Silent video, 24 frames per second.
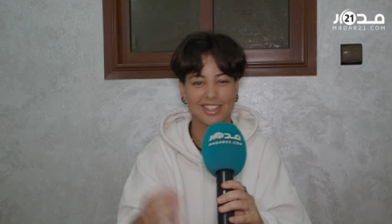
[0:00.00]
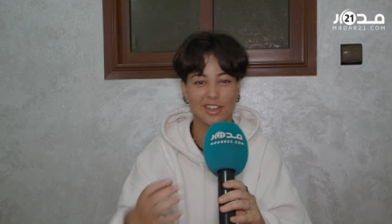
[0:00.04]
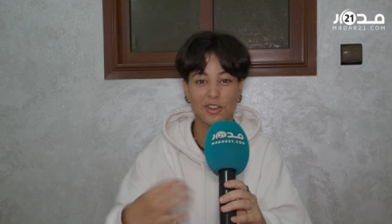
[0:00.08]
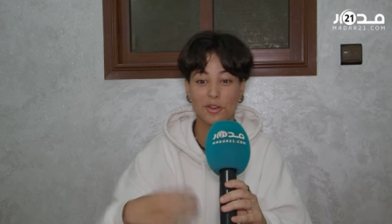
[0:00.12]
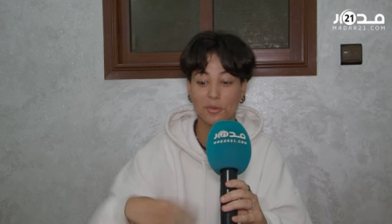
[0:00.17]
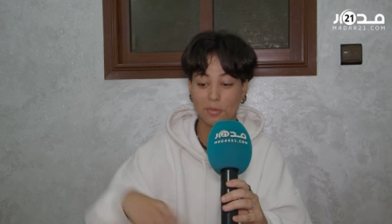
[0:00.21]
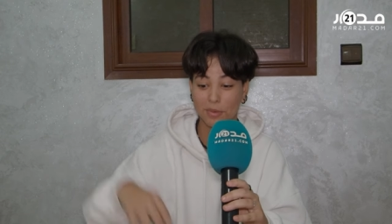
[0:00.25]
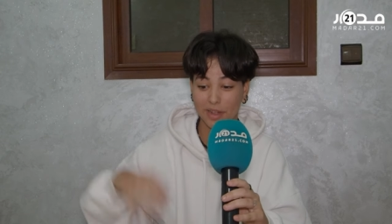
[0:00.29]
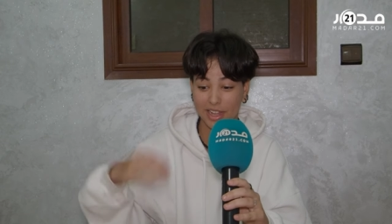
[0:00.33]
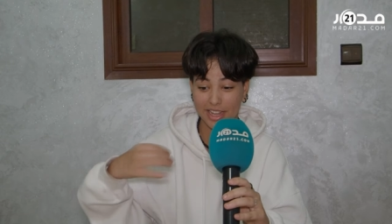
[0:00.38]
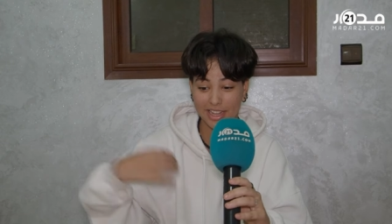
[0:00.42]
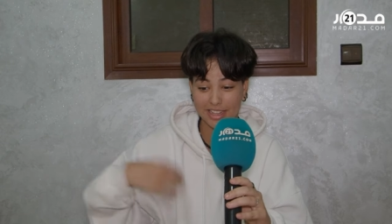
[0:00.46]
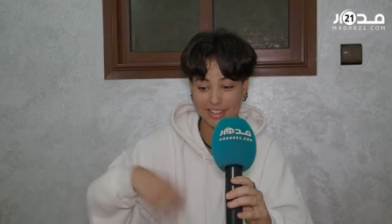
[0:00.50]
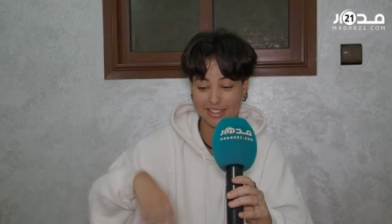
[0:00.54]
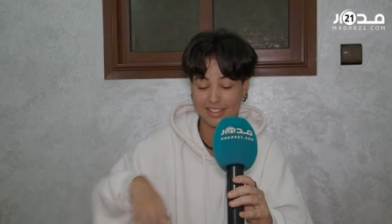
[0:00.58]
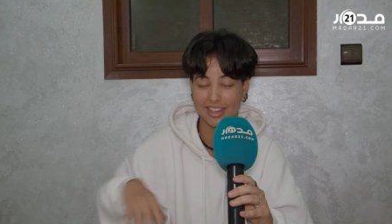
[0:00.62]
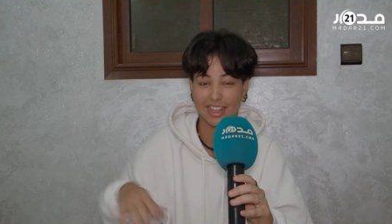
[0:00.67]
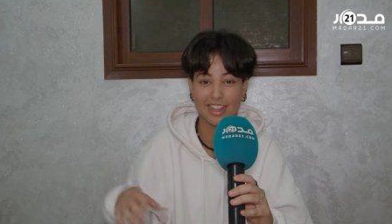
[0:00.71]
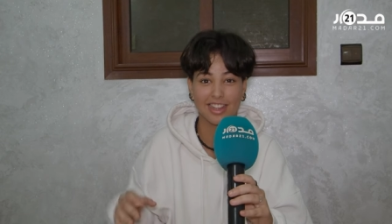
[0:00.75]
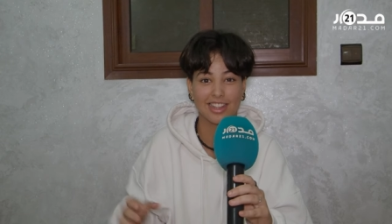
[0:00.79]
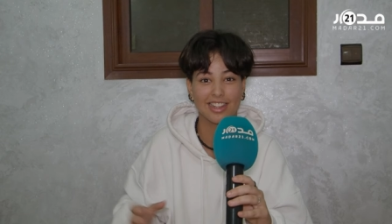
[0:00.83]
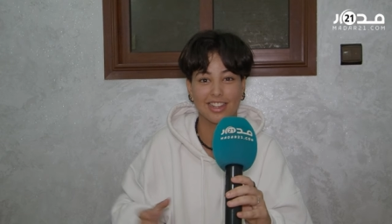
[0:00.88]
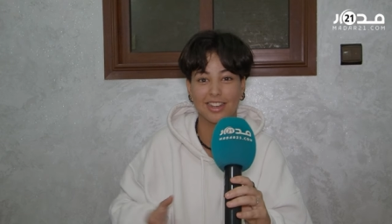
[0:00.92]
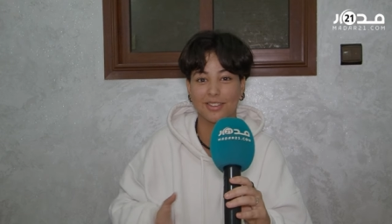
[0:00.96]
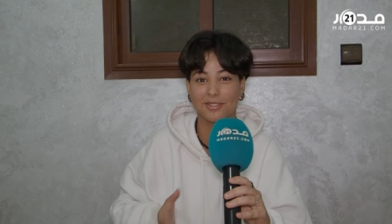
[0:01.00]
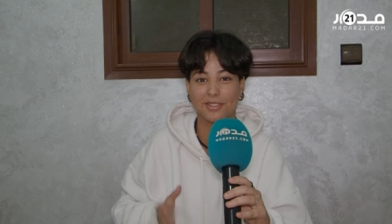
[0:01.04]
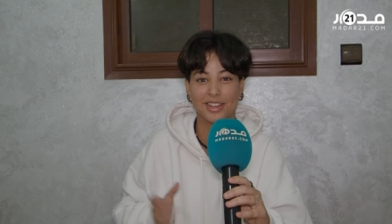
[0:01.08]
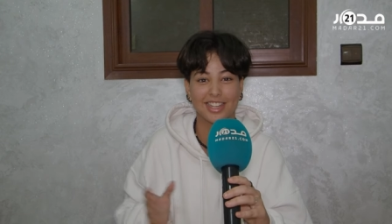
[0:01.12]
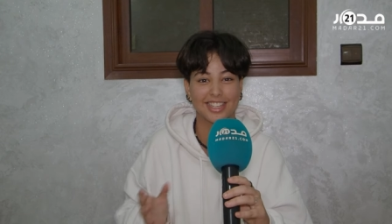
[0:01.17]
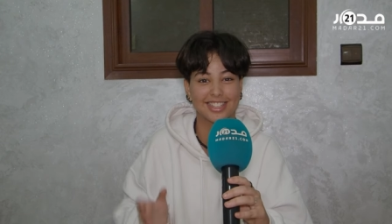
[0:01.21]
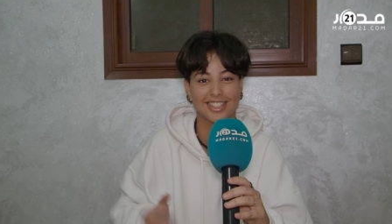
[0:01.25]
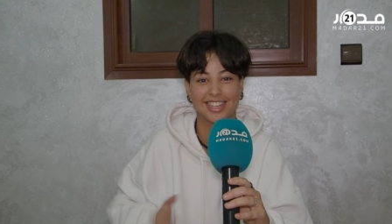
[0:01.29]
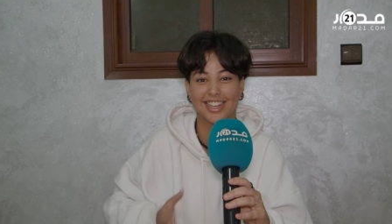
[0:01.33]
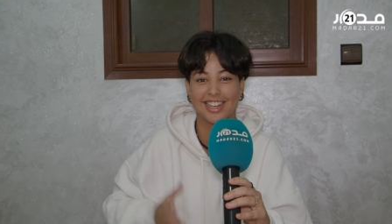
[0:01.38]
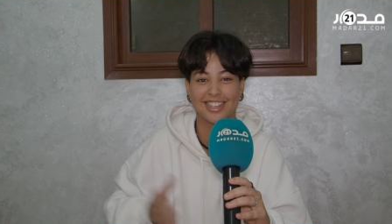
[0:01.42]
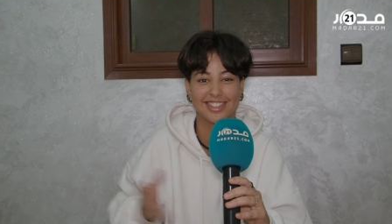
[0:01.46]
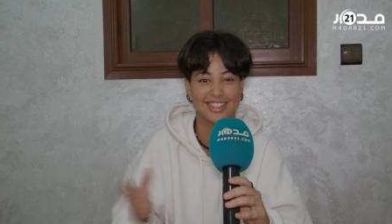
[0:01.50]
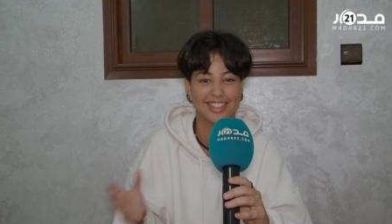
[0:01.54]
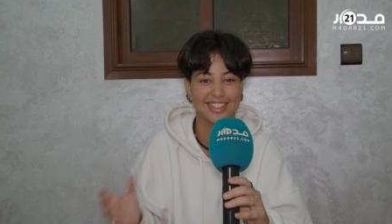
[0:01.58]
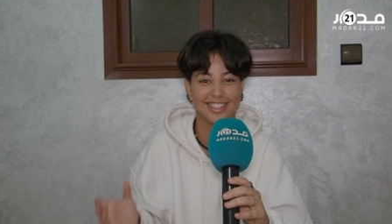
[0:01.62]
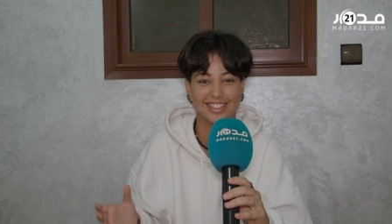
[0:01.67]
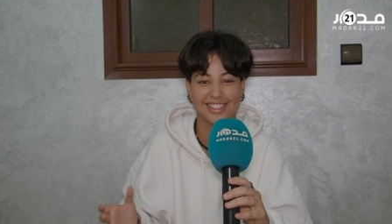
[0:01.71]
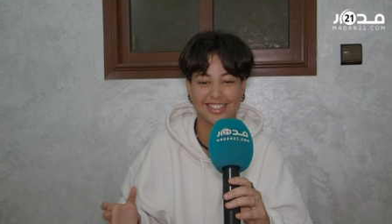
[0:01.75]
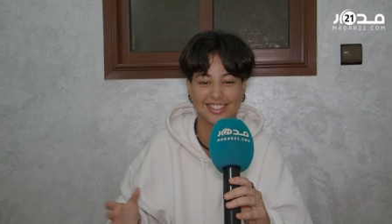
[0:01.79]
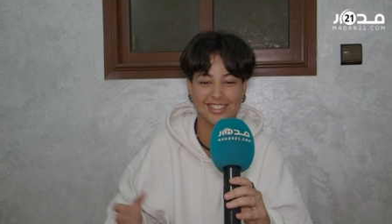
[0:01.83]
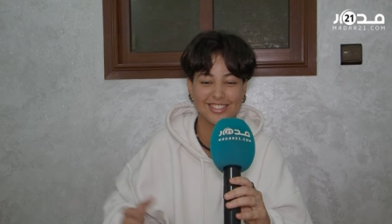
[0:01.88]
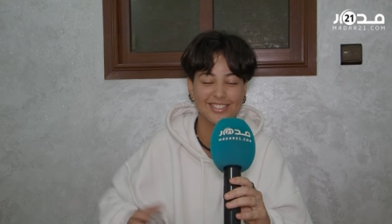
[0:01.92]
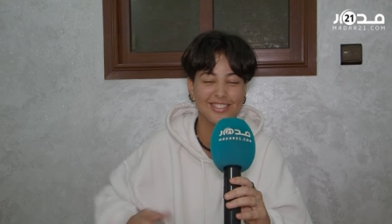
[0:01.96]
وبقيت هكا بقيت غاده
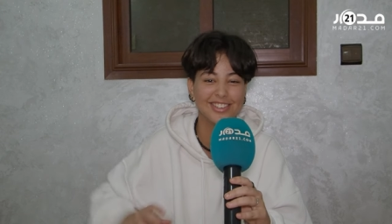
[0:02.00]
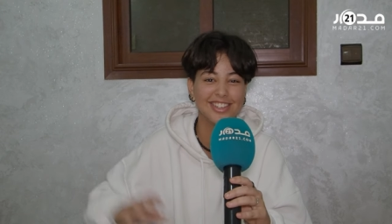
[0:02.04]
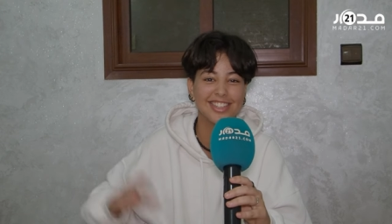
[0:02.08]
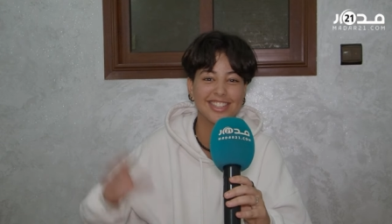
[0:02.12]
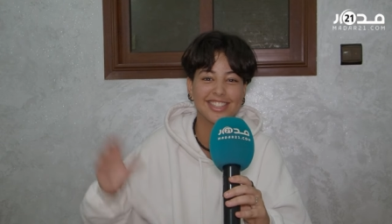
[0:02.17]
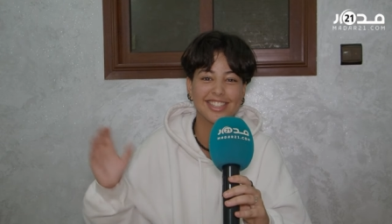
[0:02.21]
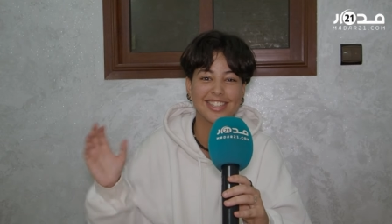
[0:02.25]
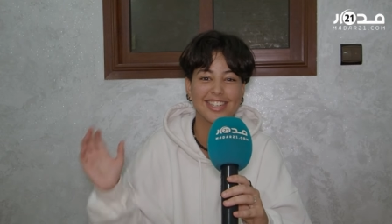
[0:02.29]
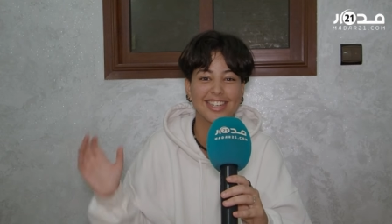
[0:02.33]
توليت